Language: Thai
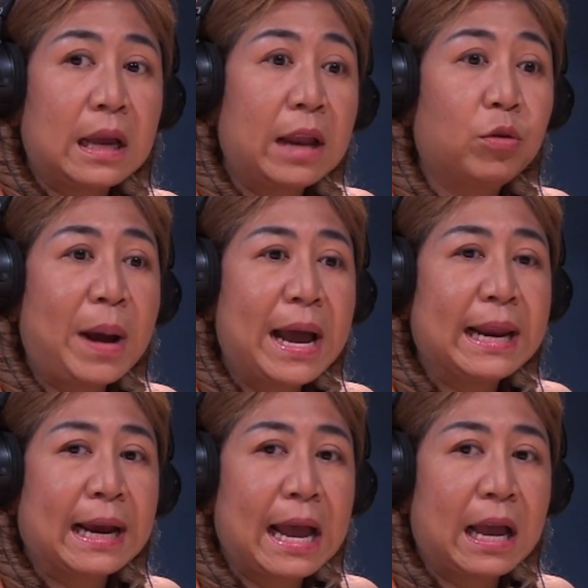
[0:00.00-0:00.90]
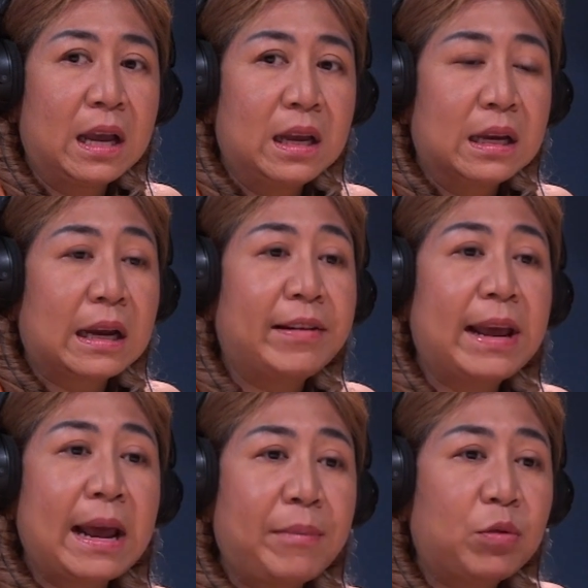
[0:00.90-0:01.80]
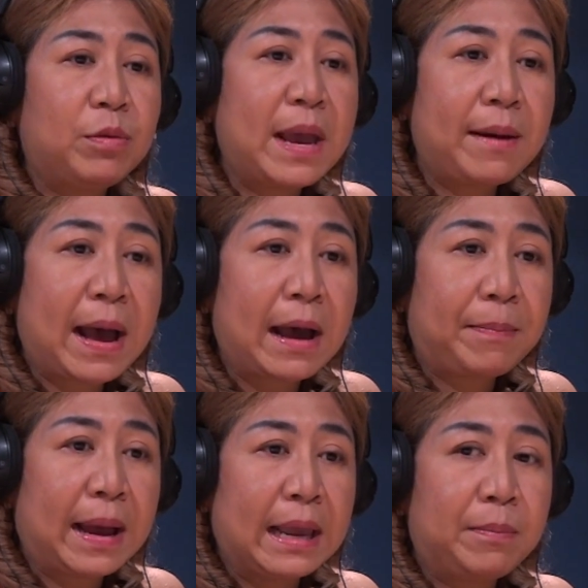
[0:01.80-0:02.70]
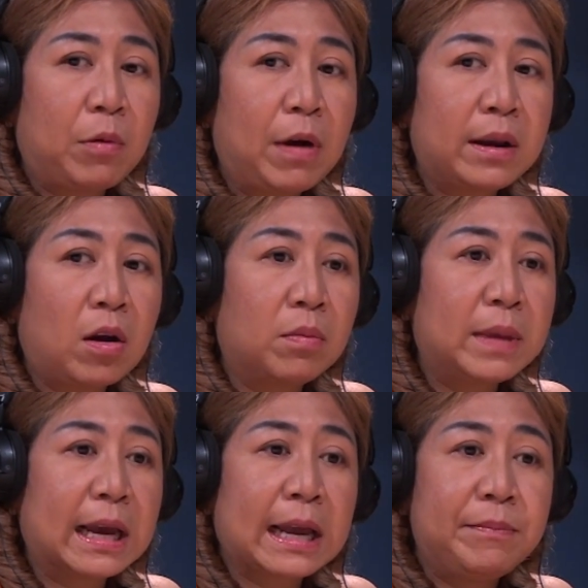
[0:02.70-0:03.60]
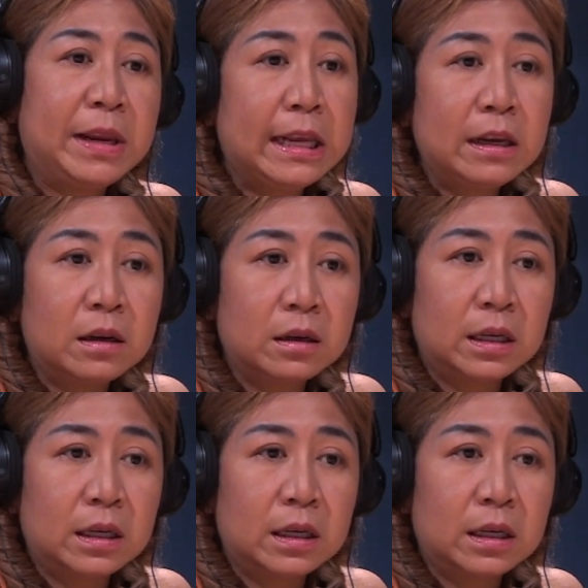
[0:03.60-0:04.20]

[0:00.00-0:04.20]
อนุบาลนะคะเขาแนะนำให้คุณแม่พาไป เพราะว่าน้องมีอาการไม่นิ่งเล